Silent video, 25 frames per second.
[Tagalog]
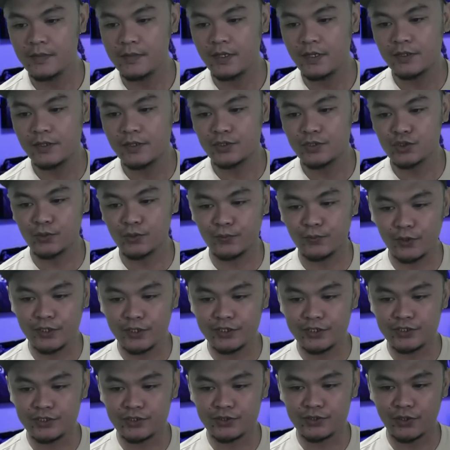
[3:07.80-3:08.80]

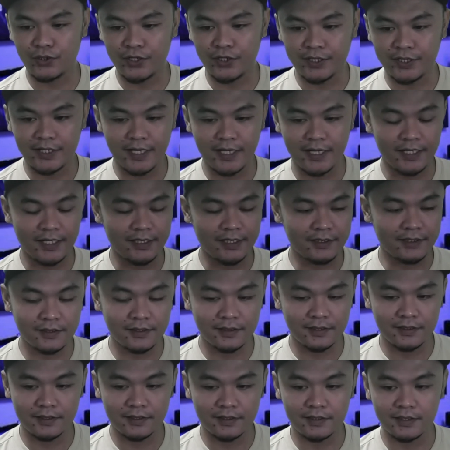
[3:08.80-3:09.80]
Supports joint health,
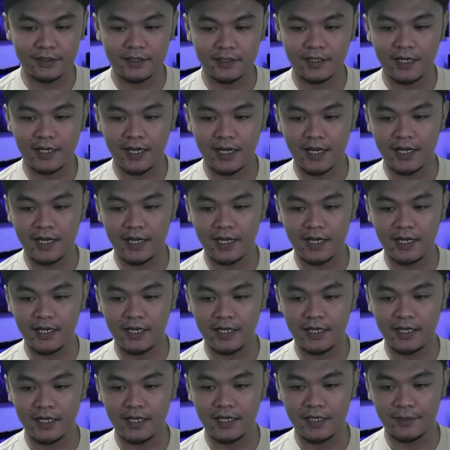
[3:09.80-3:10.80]

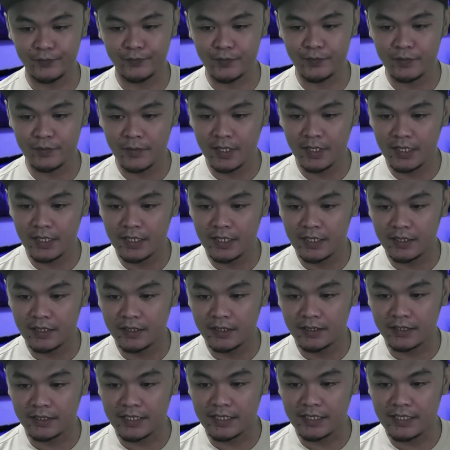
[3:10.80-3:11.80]
um,
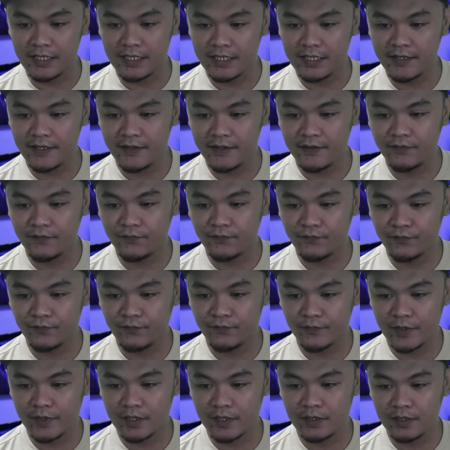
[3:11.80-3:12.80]
relief
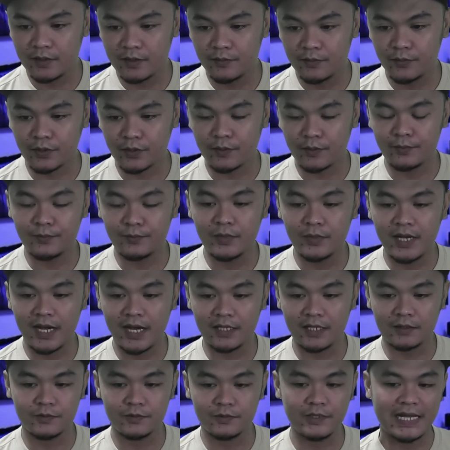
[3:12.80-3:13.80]
from
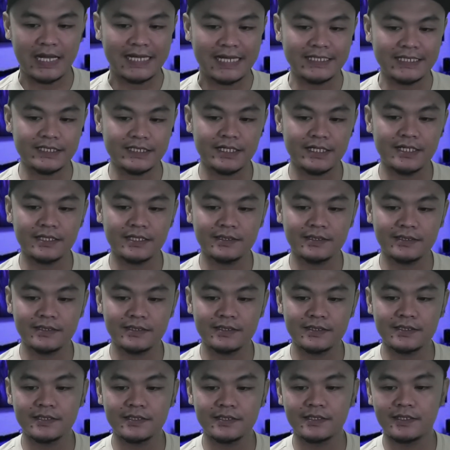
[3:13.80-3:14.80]
hot flashes,
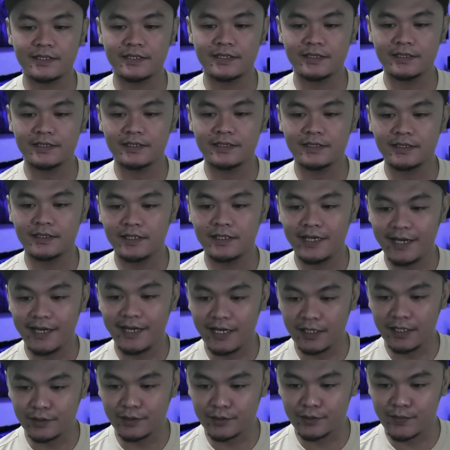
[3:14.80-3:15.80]

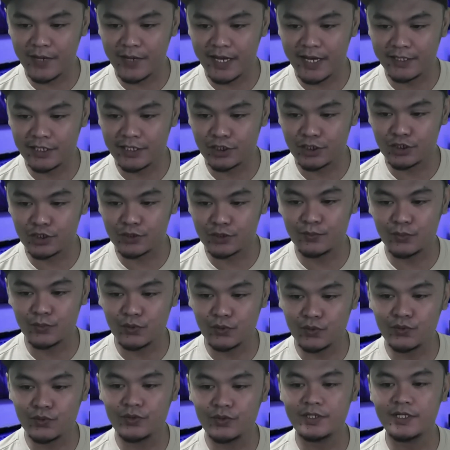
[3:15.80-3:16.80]
helps manage
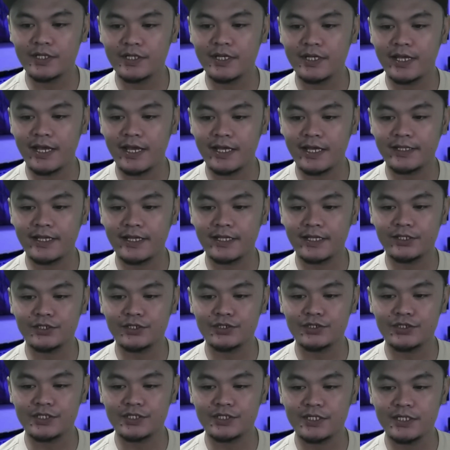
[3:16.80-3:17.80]
mood and
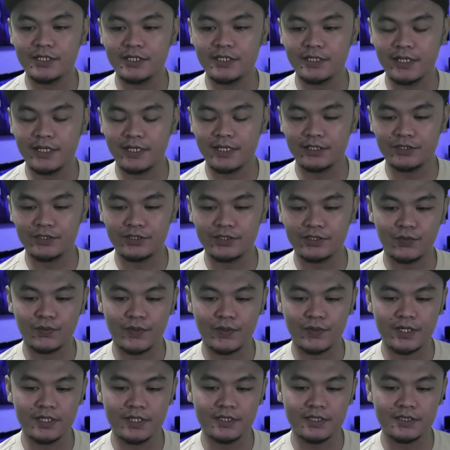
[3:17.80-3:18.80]
energy, energy
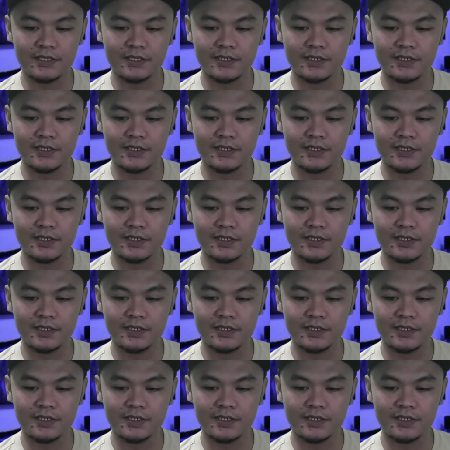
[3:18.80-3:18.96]
swings,